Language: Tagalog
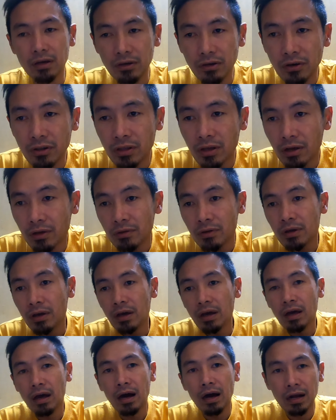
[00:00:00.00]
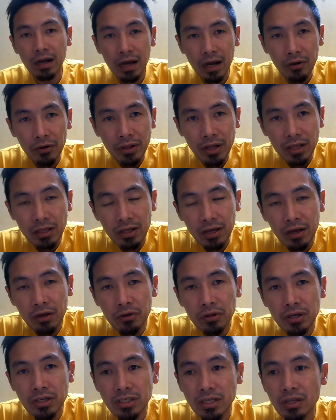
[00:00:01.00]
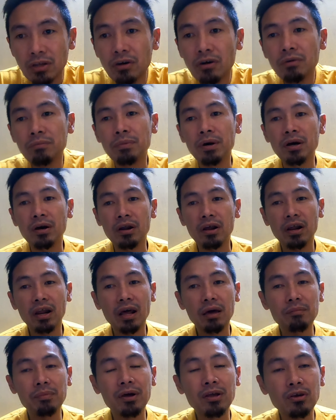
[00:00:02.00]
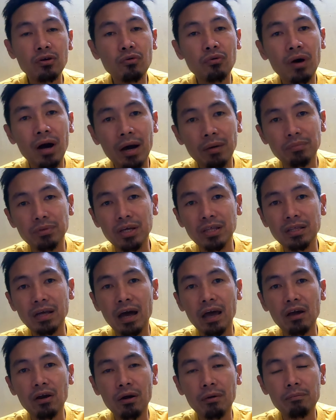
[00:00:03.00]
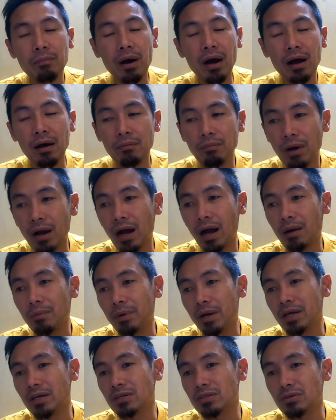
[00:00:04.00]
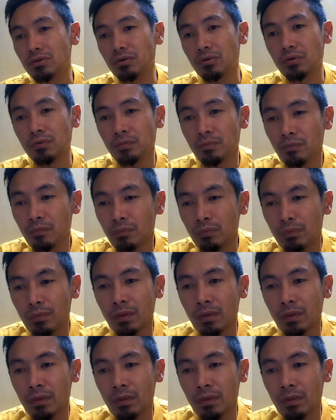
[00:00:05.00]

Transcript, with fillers: yun ang gagawin natin ngayon is ano, magre-revenue update tayo ng mga, mga kamay. So,